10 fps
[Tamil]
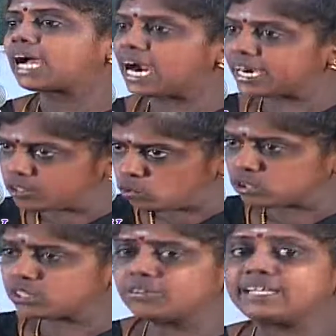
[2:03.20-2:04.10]
கடன்
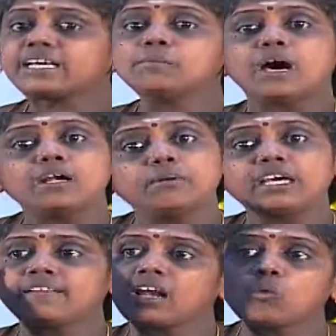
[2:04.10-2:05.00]
கொடுத்தவன்ட்ட
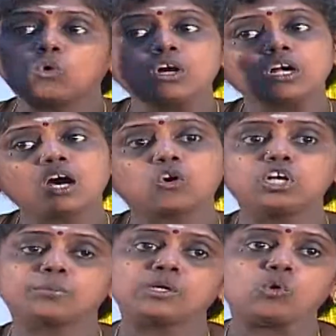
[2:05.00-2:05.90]
மறுபடியும் இதெல்லாம் ஒழுங்காக
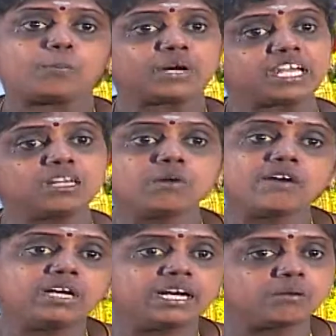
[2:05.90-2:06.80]
கொண்டு போய் ஒப்படைக்கணுமா
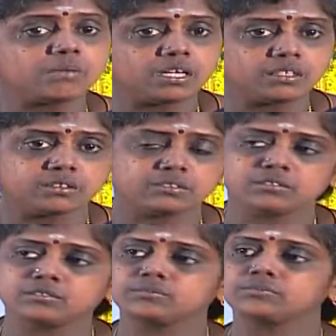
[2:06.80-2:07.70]
வேண்டாமா
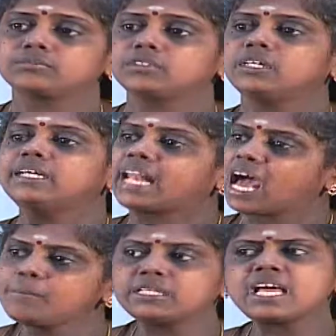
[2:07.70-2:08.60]

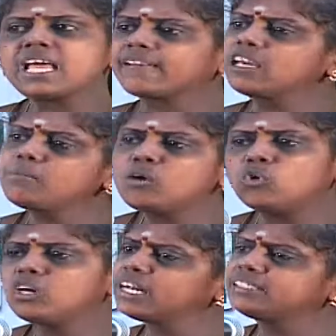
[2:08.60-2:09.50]
நாம தான் எதையுமே
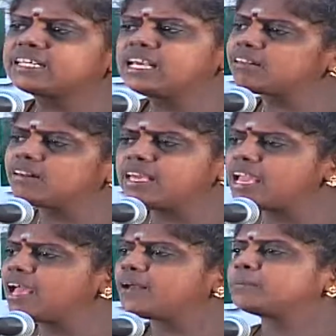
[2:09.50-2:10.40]
ஒழுங்காக செய்யறது இல்லையே